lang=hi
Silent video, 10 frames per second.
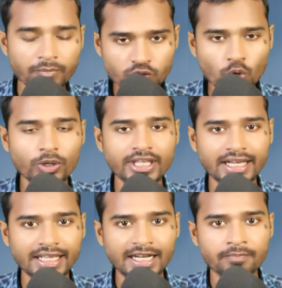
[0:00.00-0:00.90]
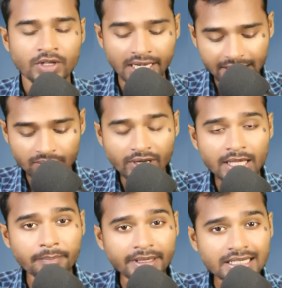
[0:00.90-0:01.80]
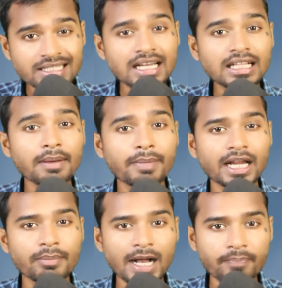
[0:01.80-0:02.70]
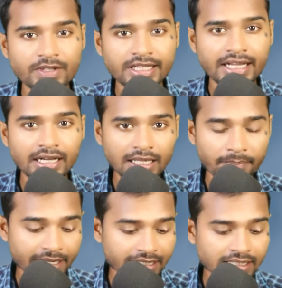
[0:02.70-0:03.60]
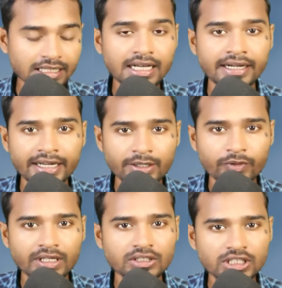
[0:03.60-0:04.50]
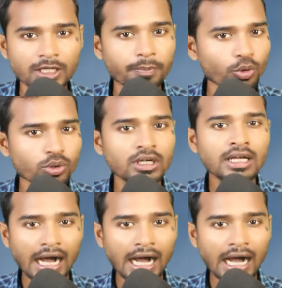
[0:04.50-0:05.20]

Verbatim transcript: शो किया गया लेकिन वही बीएसएनएल के बारे में आपने देखा कि बीएसएनएल का नेटवर्क छिटपुट